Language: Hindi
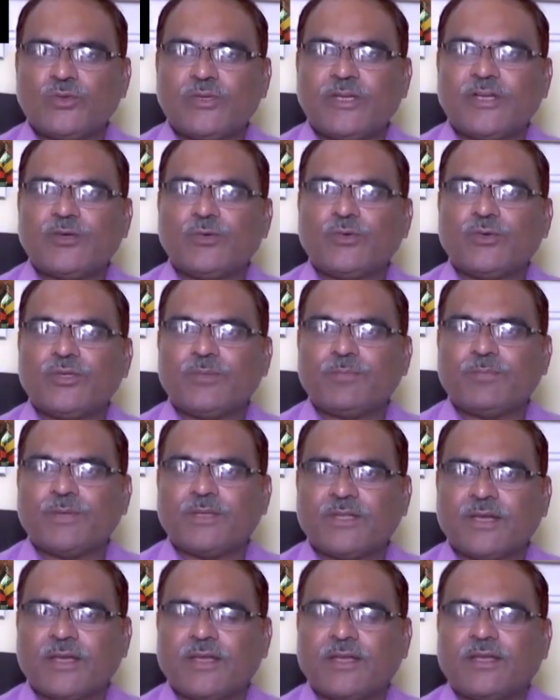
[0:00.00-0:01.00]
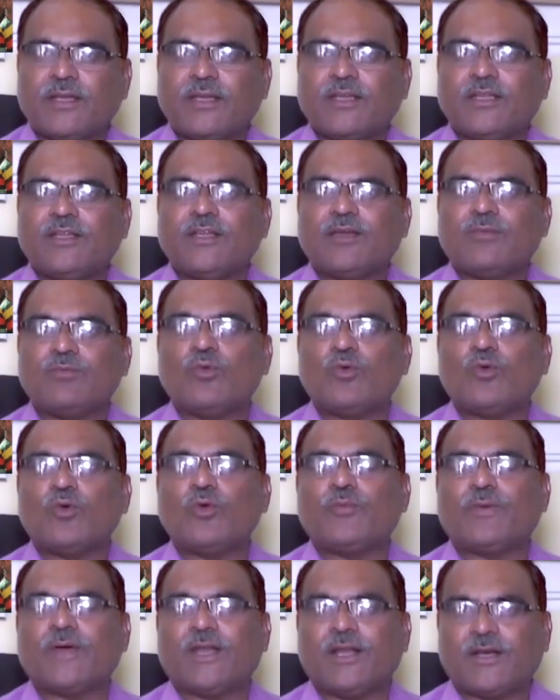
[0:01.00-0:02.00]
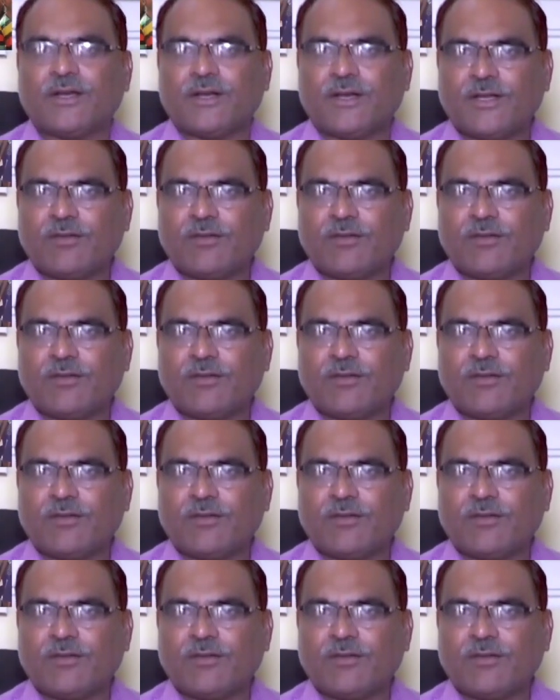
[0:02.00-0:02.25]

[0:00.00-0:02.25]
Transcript: स्टूडेंट को ये पता है कि हमको कोई फेल